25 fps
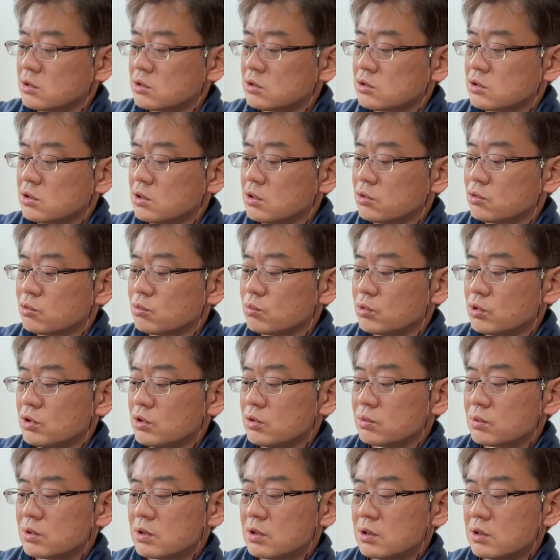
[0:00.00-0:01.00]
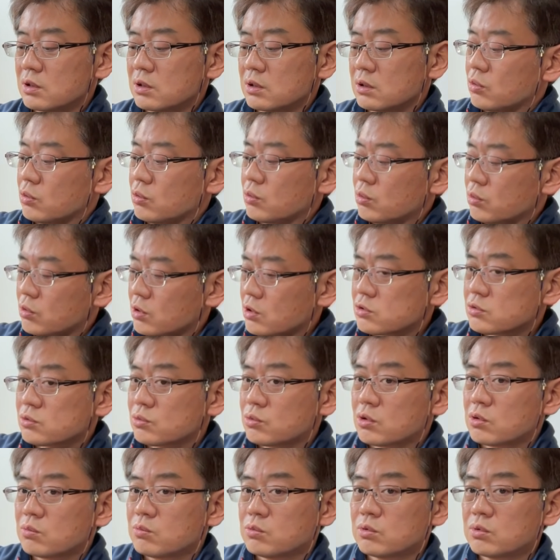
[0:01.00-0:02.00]
性能もいいのでとりあえず
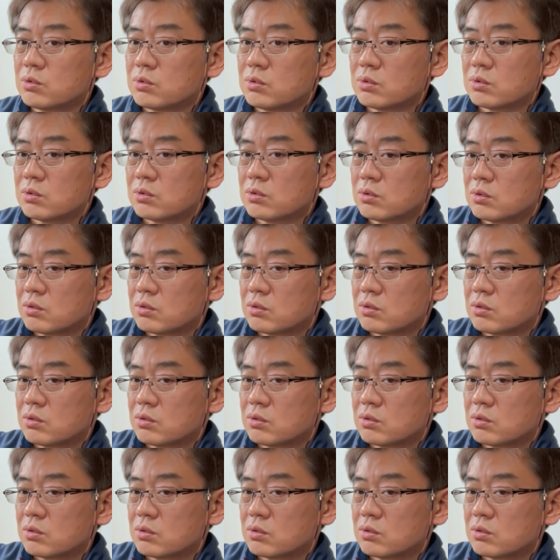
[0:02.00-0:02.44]
これも